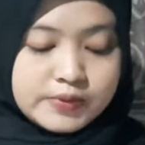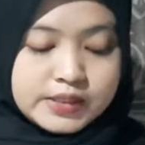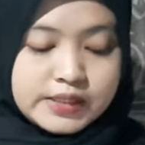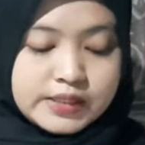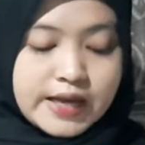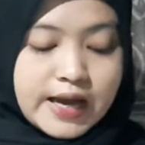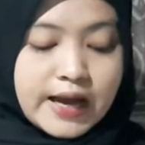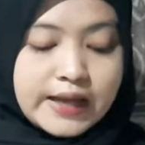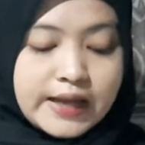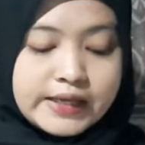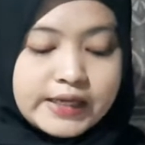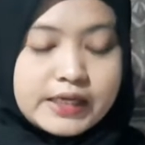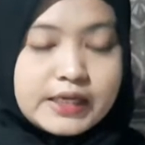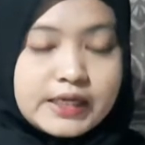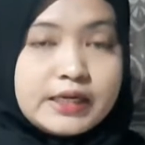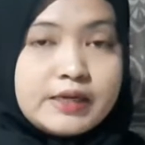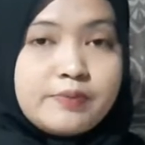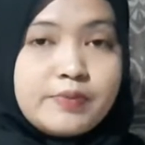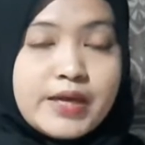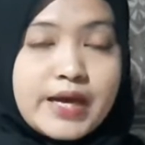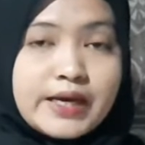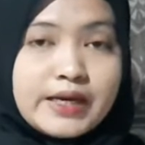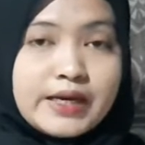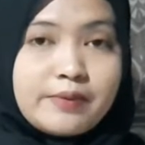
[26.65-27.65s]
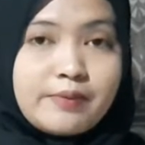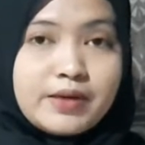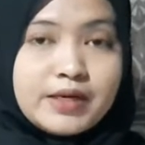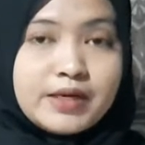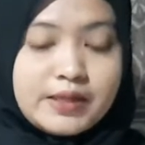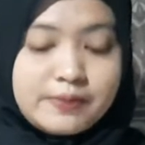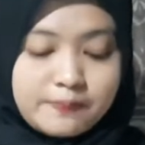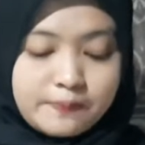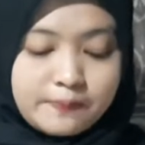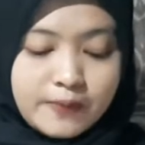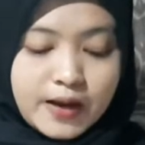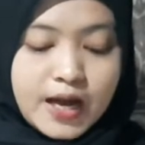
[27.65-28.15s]
Tidak hanya kelebihan yang
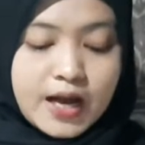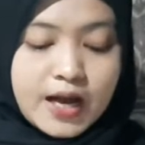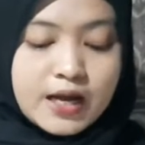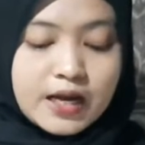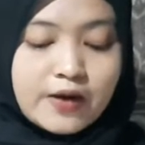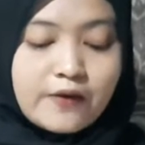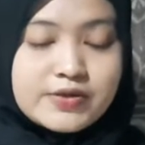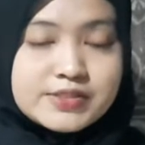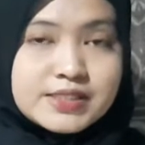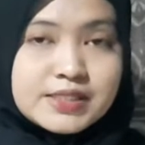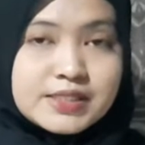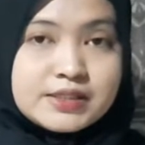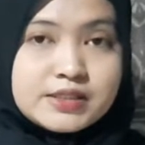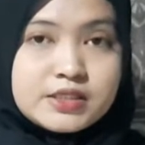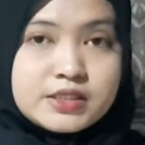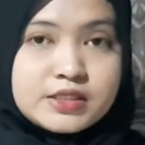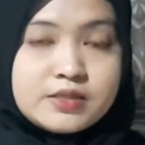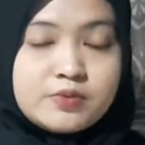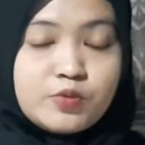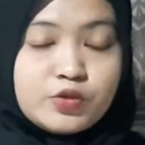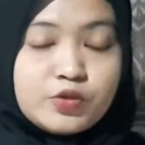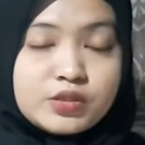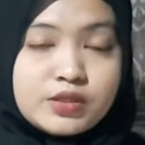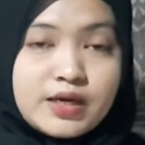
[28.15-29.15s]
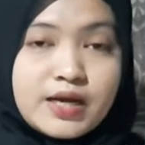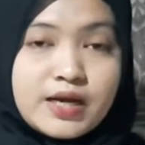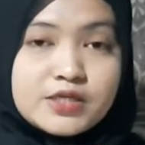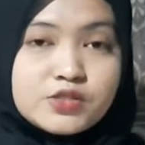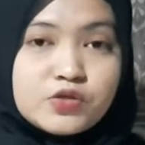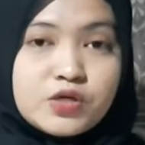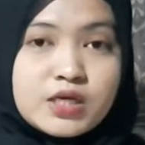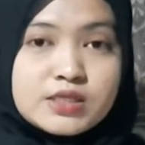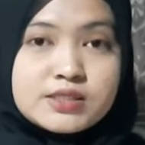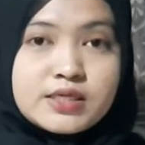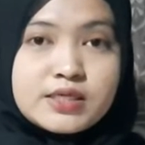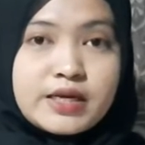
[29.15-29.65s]
melimpah, kawasan Timur Tengah
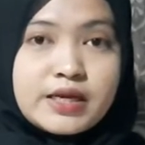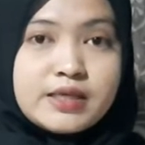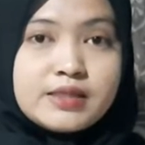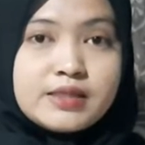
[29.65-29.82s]
juga